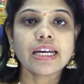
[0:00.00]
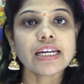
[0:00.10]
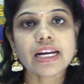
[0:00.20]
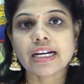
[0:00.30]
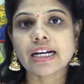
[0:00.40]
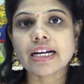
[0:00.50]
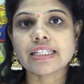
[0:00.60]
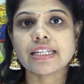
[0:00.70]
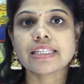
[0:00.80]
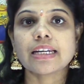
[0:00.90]
ఈ రకంగా
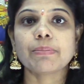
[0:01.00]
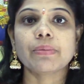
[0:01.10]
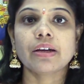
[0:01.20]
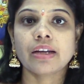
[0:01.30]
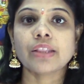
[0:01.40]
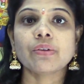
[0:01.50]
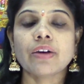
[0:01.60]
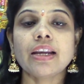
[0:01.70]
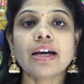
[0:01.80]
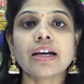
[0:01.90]

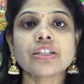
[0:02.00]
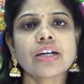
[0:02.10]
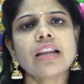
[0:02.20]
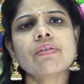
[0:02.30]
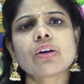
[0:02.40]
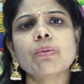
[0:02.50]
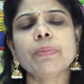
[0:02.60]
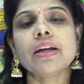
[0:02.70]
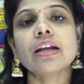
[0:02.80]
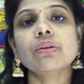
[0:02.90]
చేసినందువల్ల చాలా వరకు
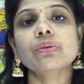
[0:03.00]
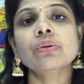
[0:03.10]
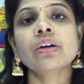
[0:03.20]
పిల్లలు